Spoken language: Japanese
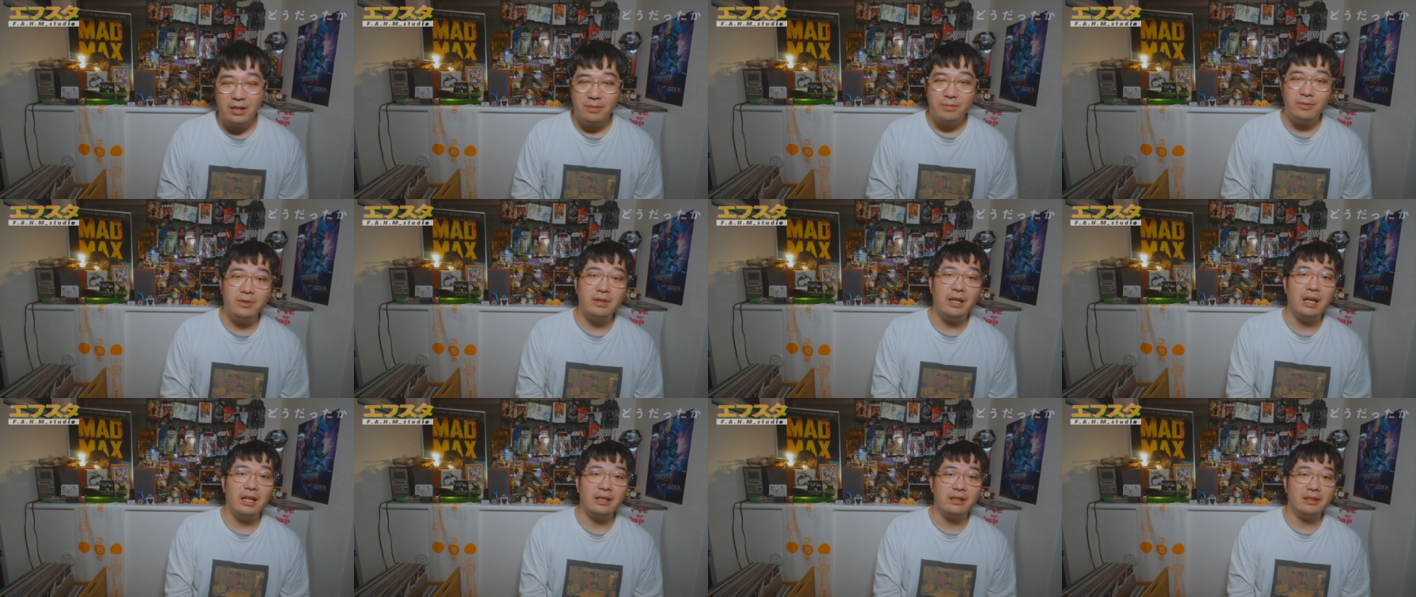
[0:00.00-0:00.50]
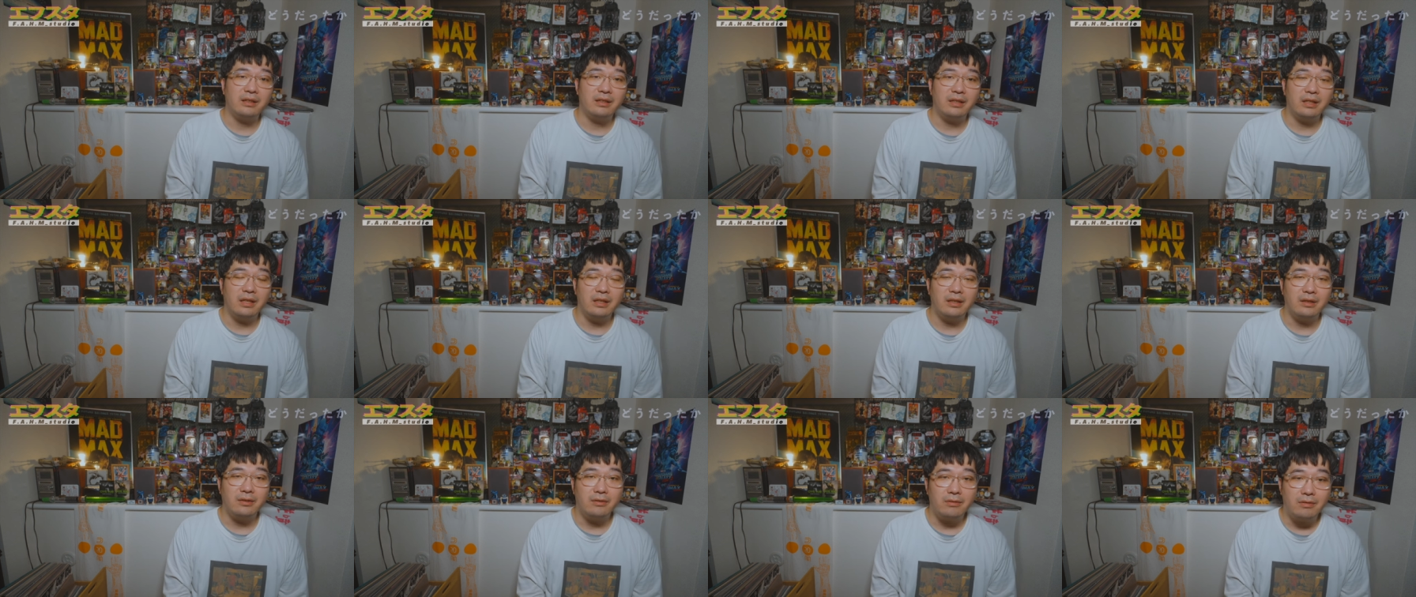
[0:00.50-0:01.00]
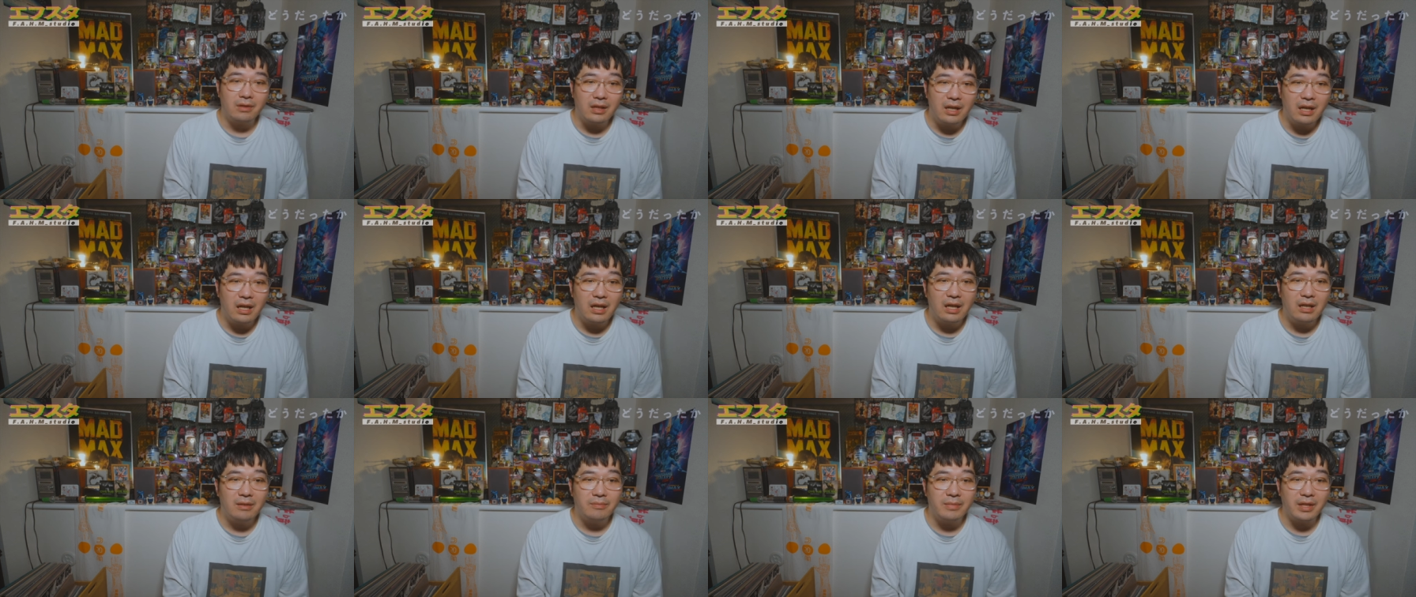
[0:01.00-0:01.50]
もあったりと
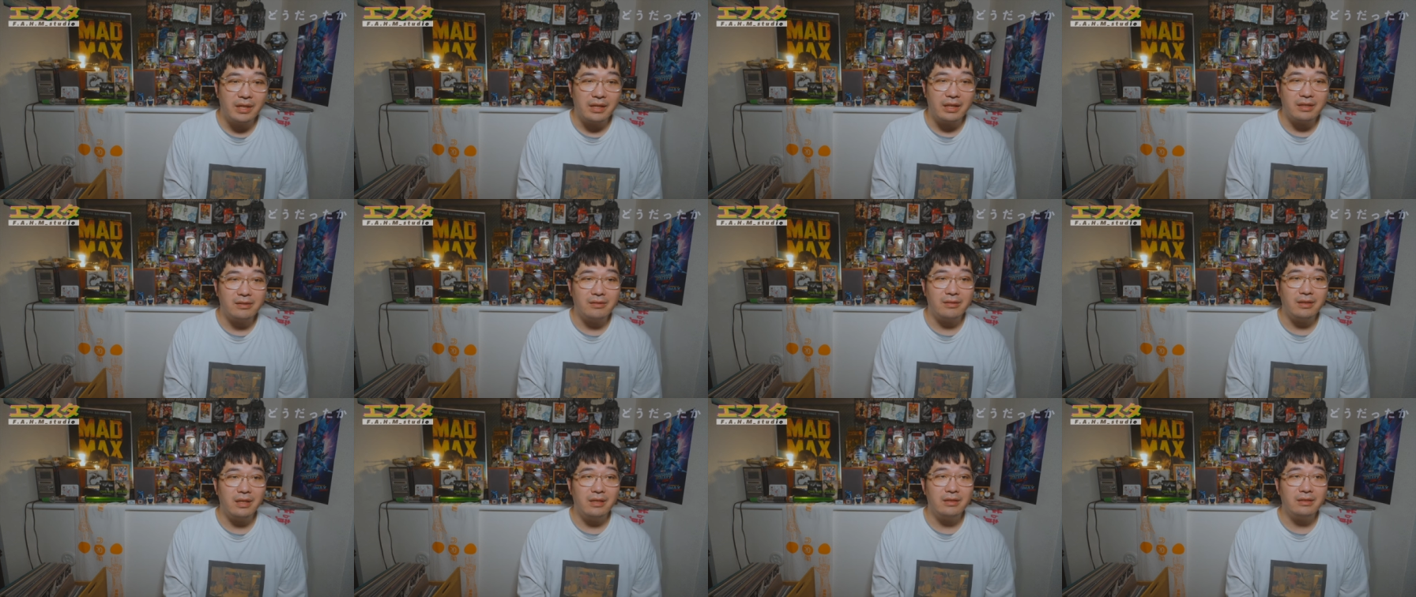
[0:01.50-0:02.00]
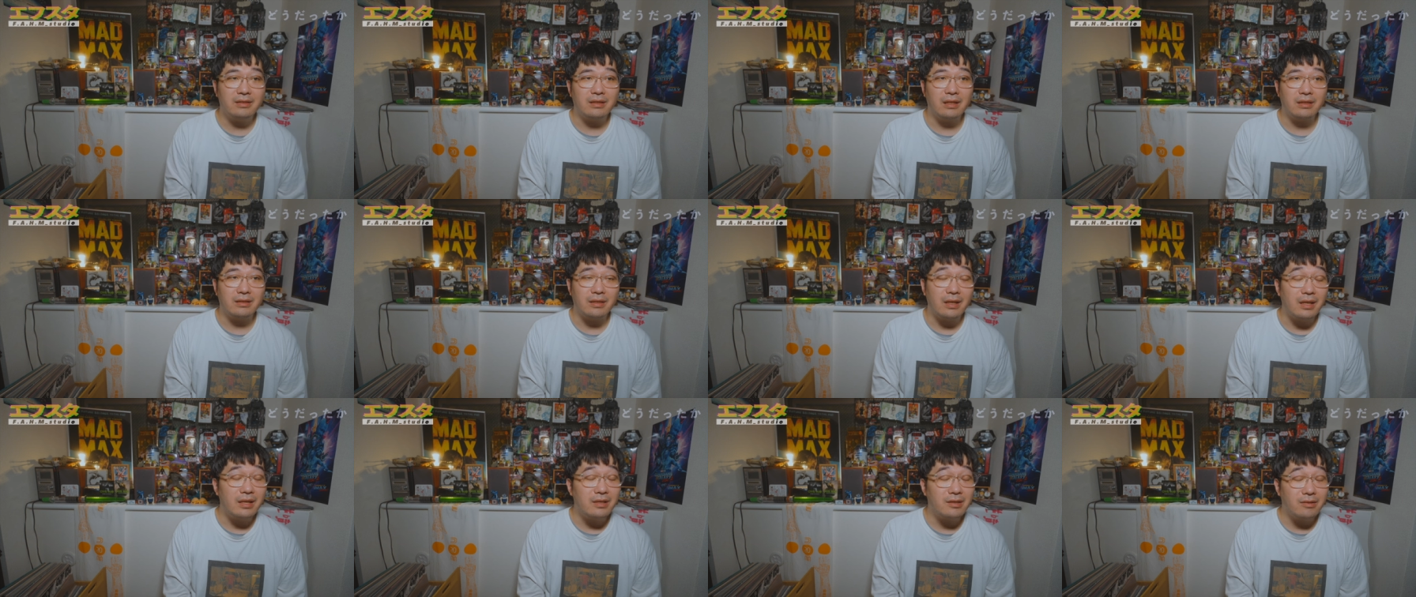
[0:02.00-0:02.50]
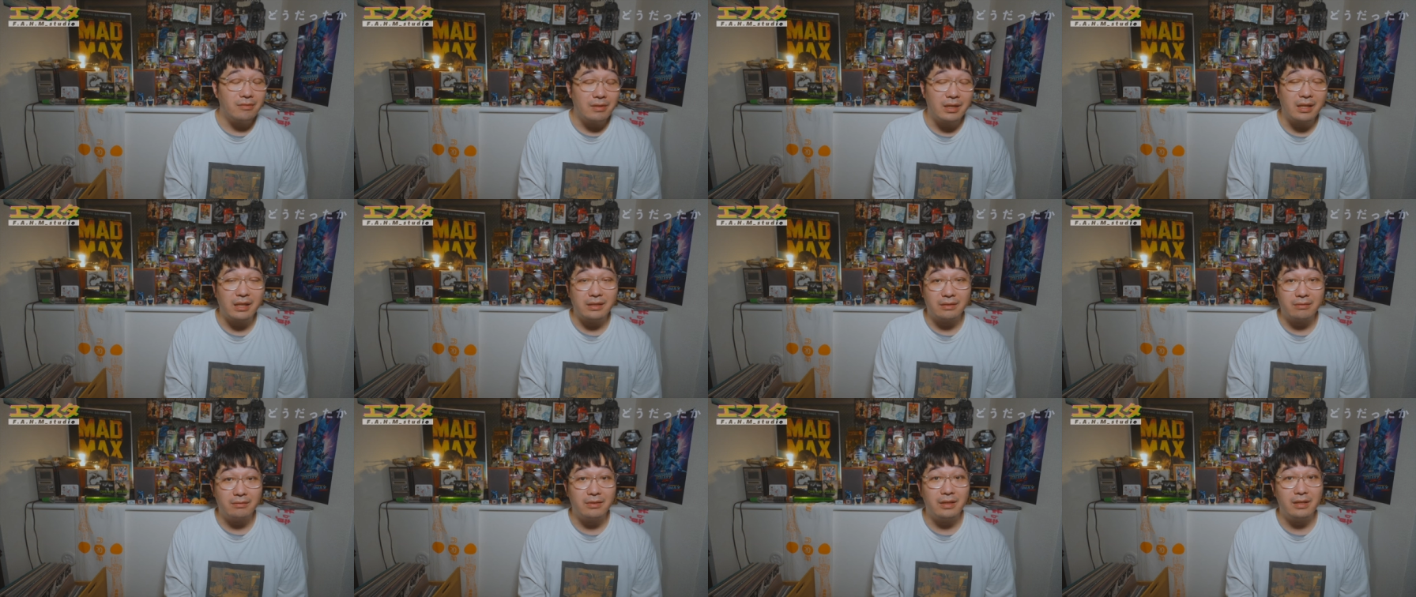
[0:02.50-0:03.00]
か、まあ、ガソリンスタンド最初は
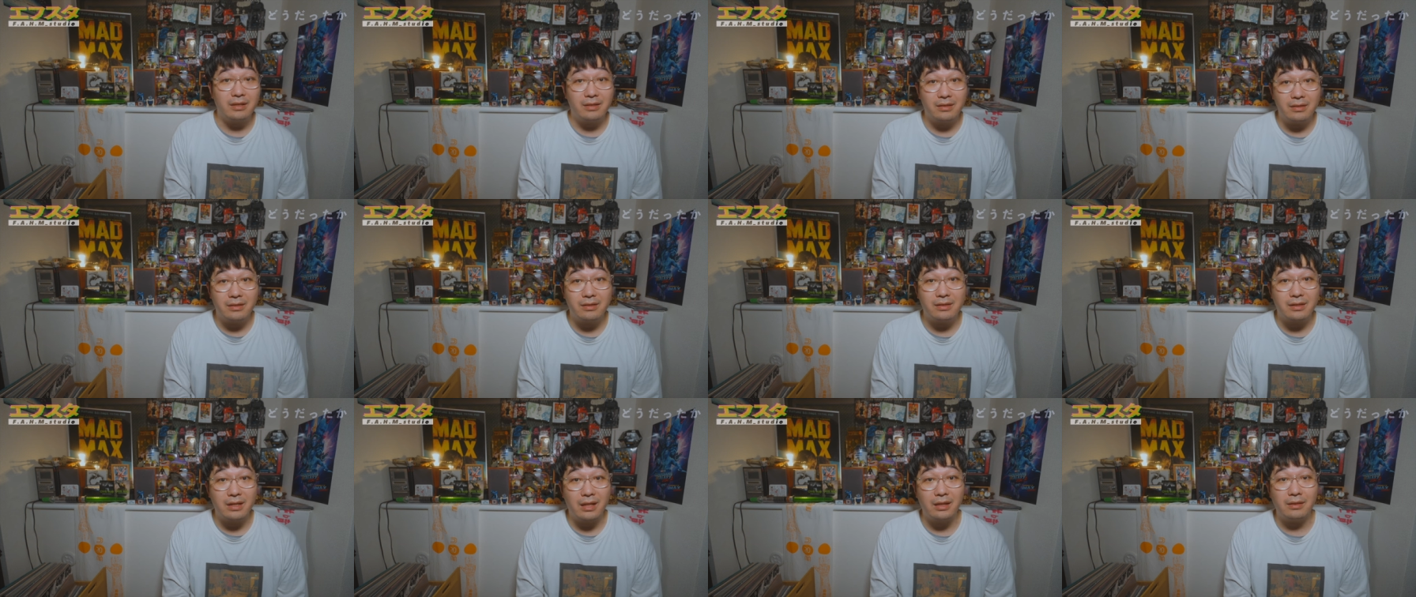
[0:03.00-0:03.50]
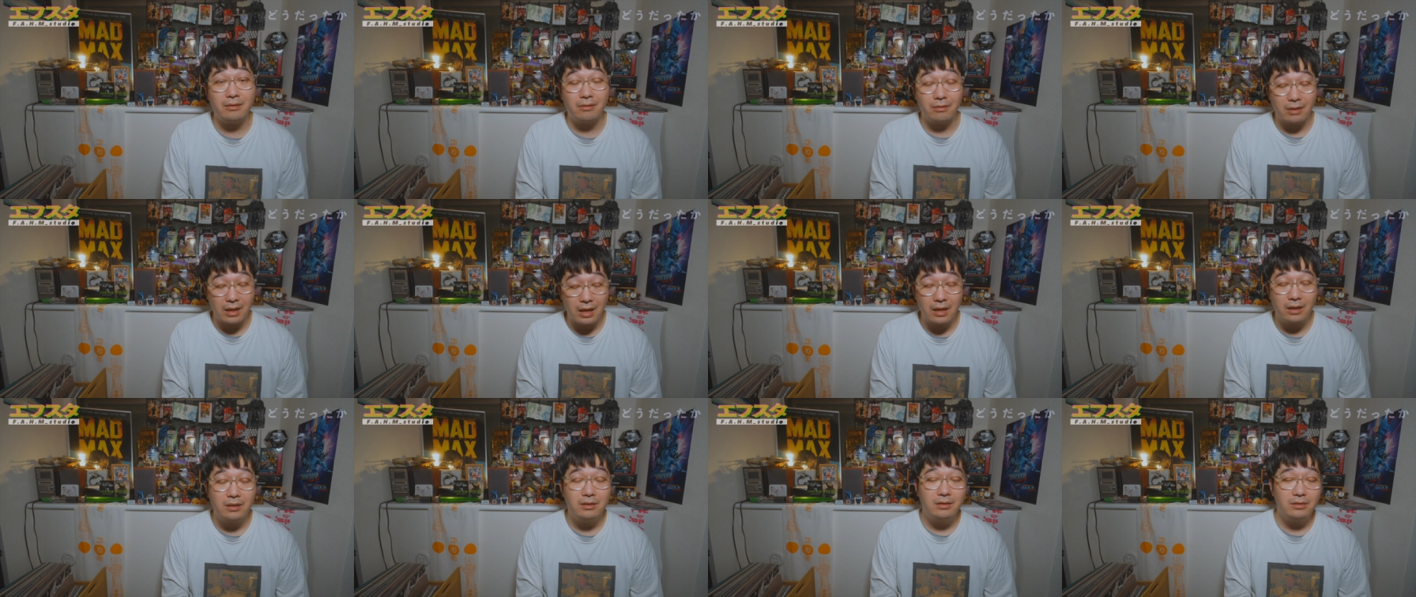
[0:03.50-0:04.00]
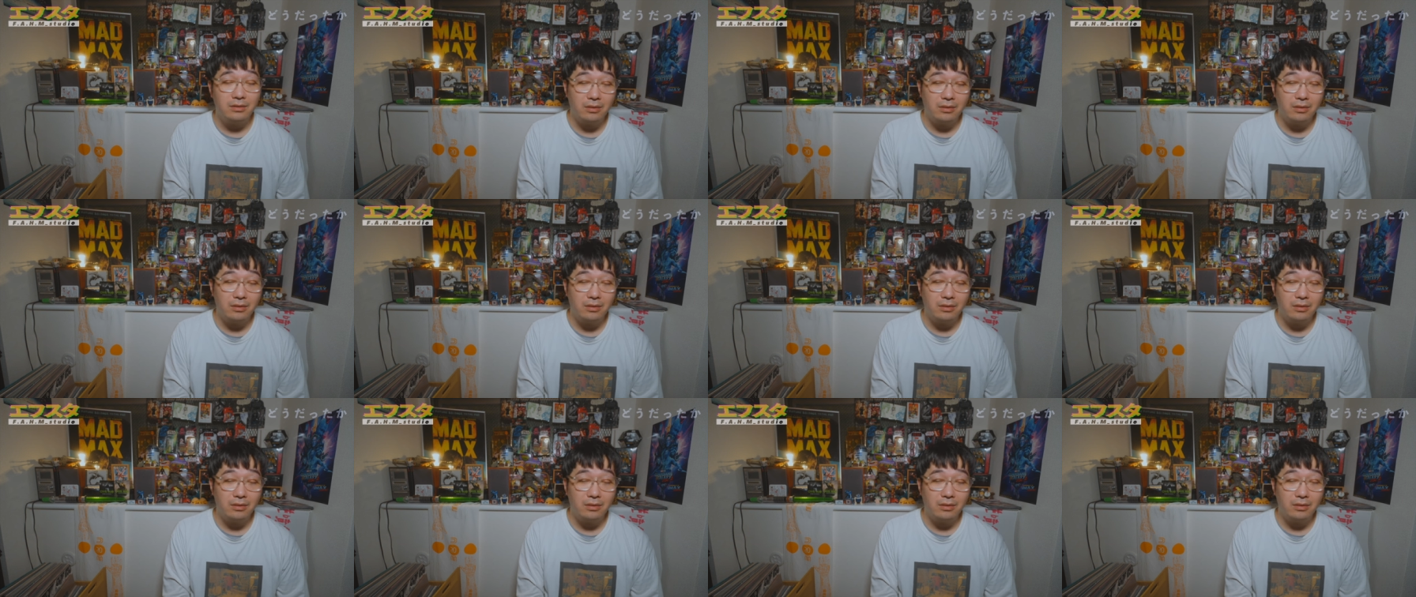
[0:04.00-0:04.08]
ガソリンスタンドか